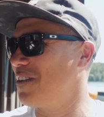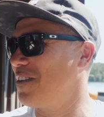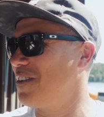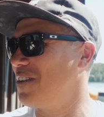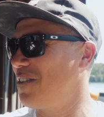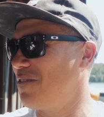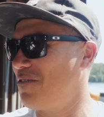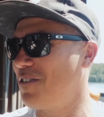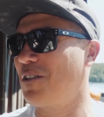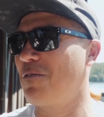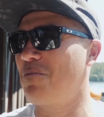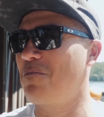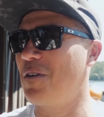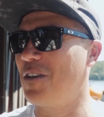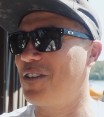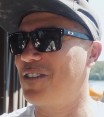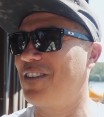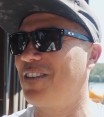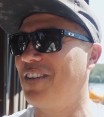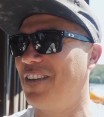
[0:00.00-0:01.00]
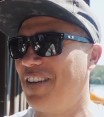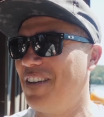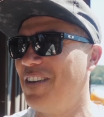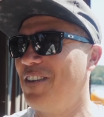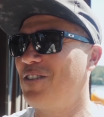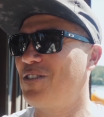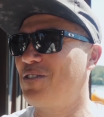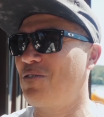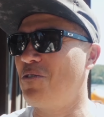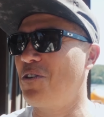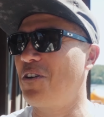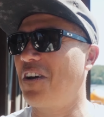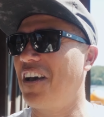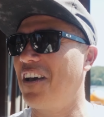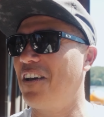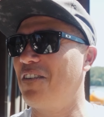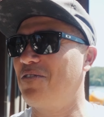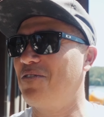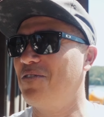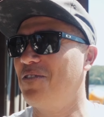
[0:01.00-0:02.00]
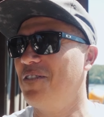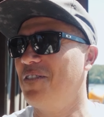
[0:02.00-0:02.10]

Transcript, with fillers: и в этом есть свой кайф.